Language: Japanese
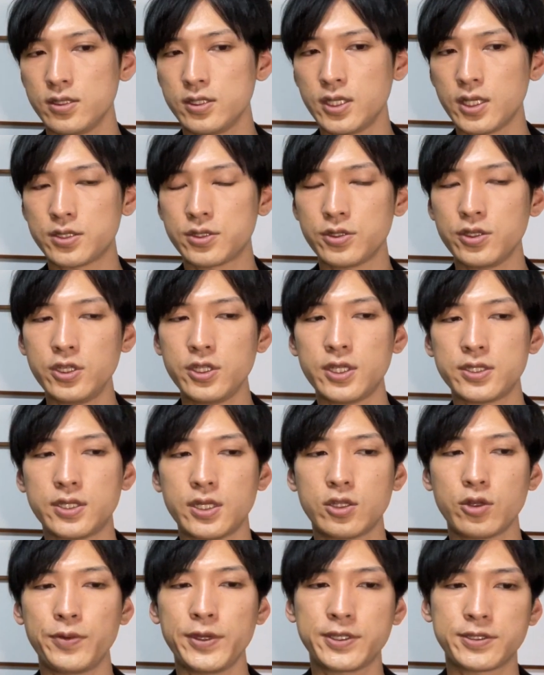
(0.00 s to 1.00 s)
じゃあ次にですね、
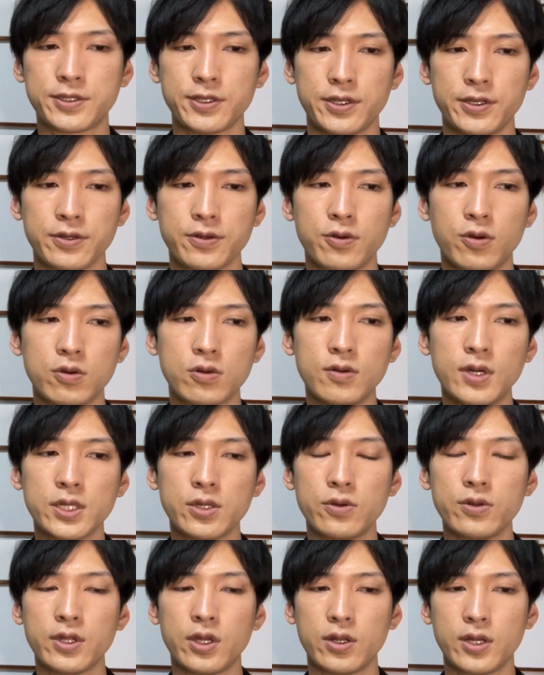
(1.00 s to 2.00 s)
トピックス、ここは
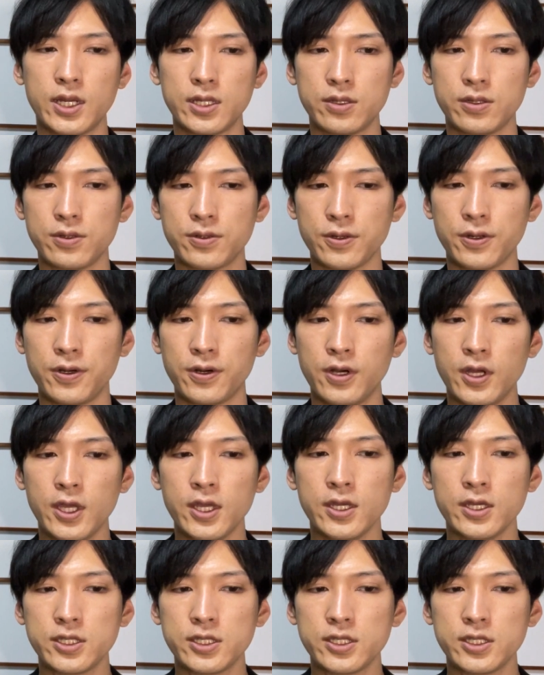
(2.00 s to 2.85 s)
どうなのかっていうと、